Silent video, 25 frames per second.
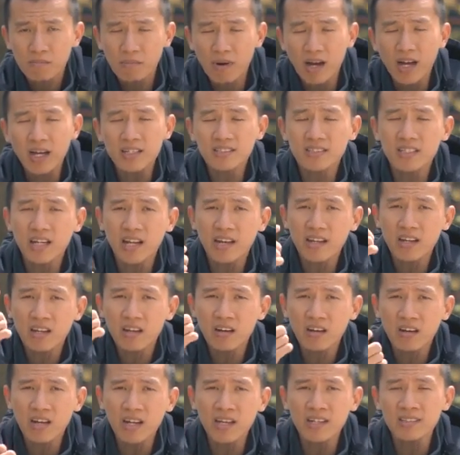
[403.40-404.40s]
Maka selain
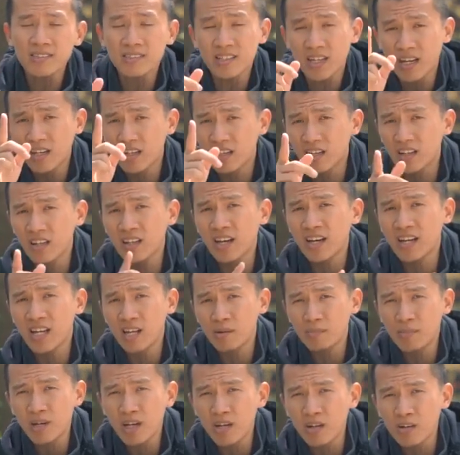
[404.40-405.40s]
khalik, selain Allah
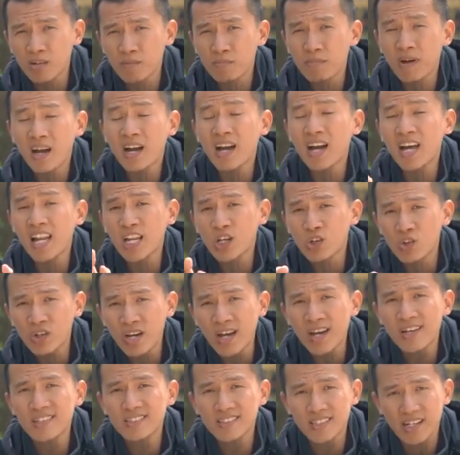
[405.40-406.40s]
adalah makhluk. Maka
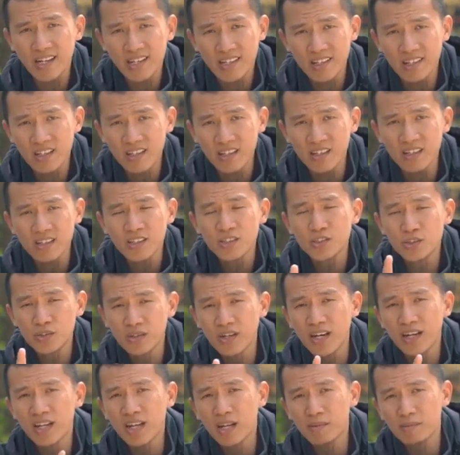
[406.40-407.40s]
Al-Quran selain Allah
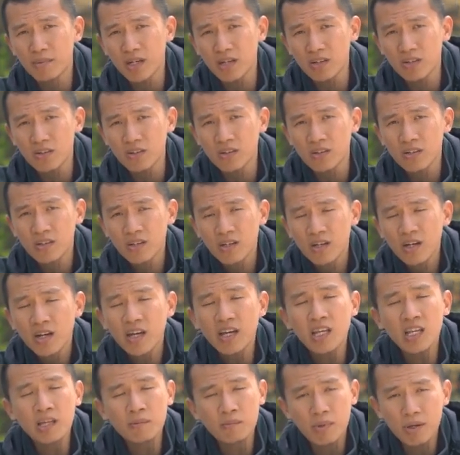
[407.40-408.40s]
juga adalah makhluk.
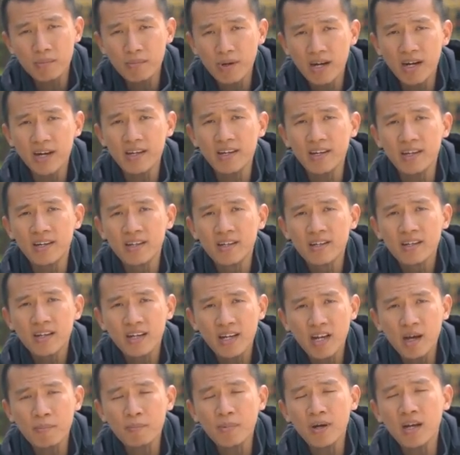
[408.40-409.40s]
Ini berbahaya.
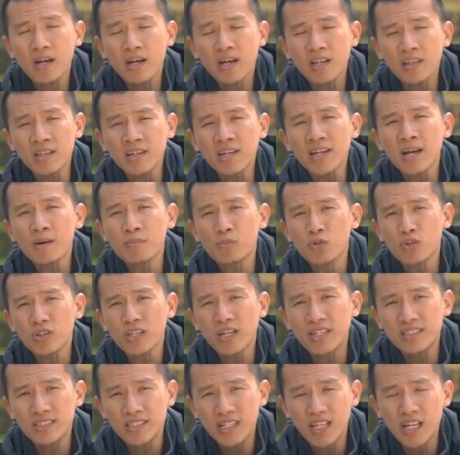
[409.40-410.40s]
Kenapa? Ketika
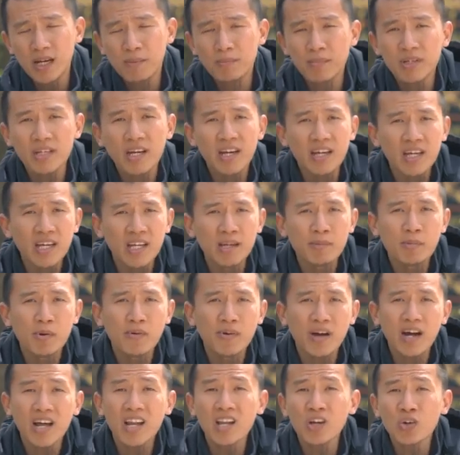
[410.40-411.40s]
Mu'tazilah meyakini
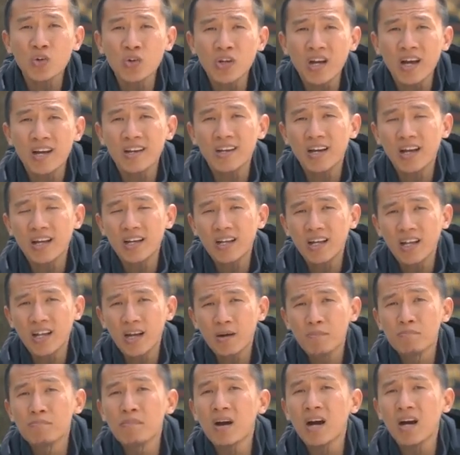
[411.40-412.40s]
bahwa Al-Quran
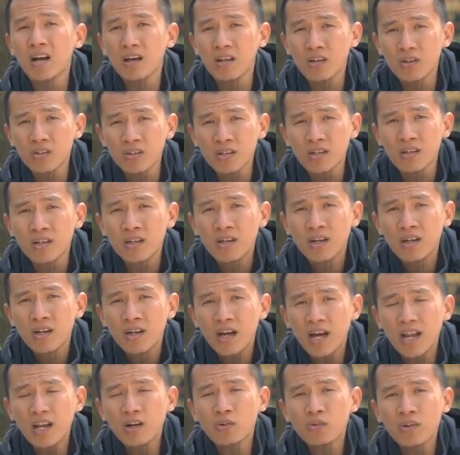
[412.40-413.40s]
adalah makhluk,
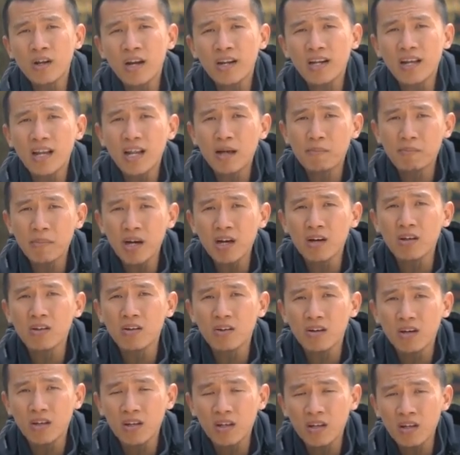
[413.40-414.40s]
Al-Quran adalah
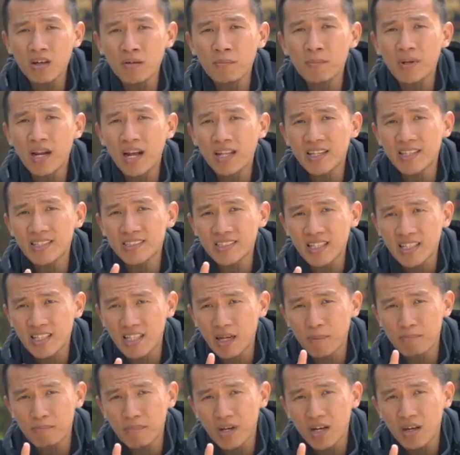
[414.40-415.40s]
makhluk Allah, berarti
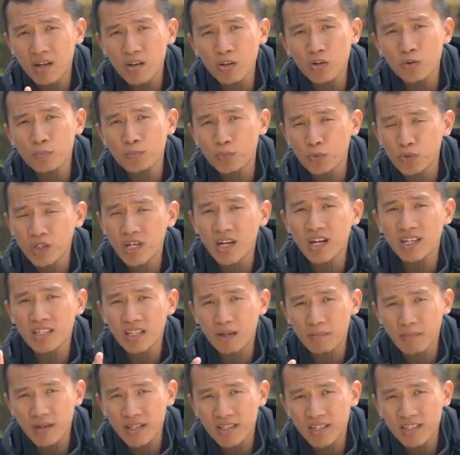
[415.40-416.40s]
setiap makhluk punya
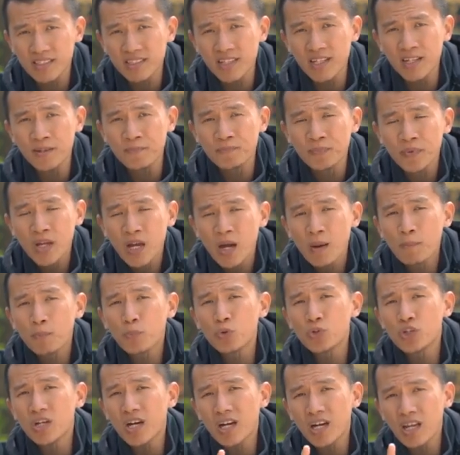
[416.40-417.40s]
keterbatasan,
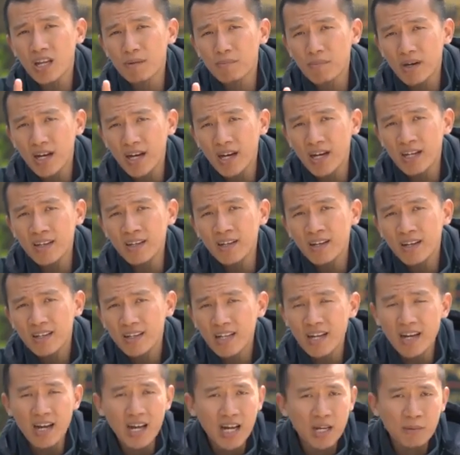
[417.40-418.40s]
punya kelemahan,
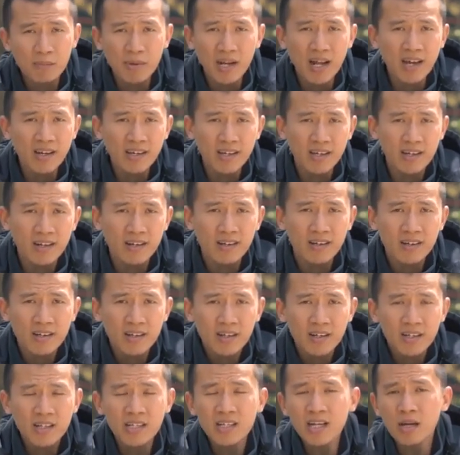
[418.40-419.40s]
dan akan berakhir.
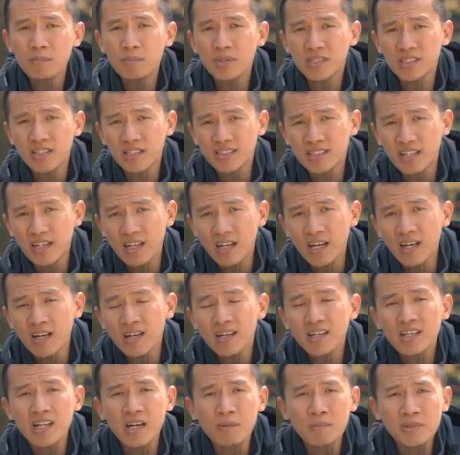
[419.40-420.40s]
Dia bisa salah,
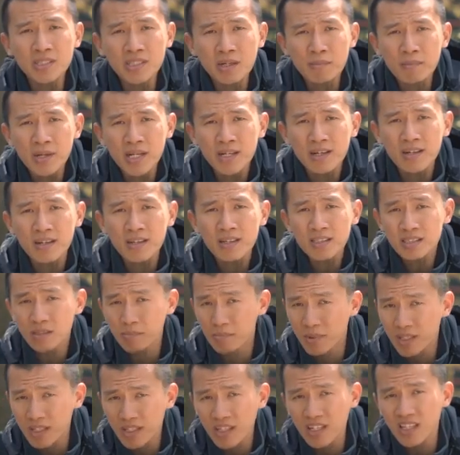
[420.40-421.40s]
dia bisa benar.
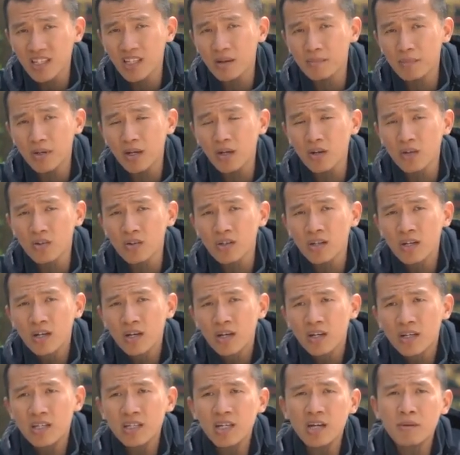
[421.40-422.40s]
Seperti kita makhluk,
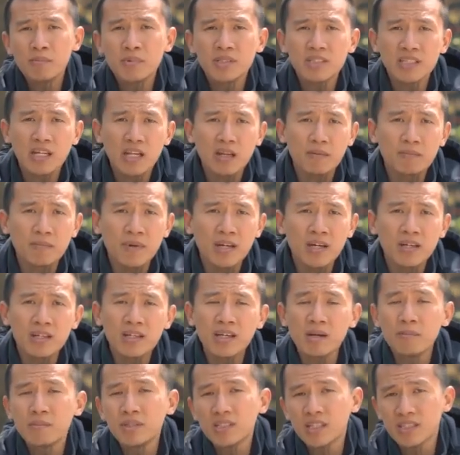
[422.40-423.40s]
dia bisa lemah,
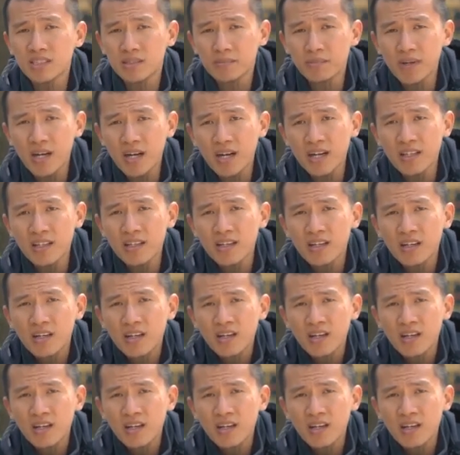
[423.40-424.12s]
dia bisa semangat.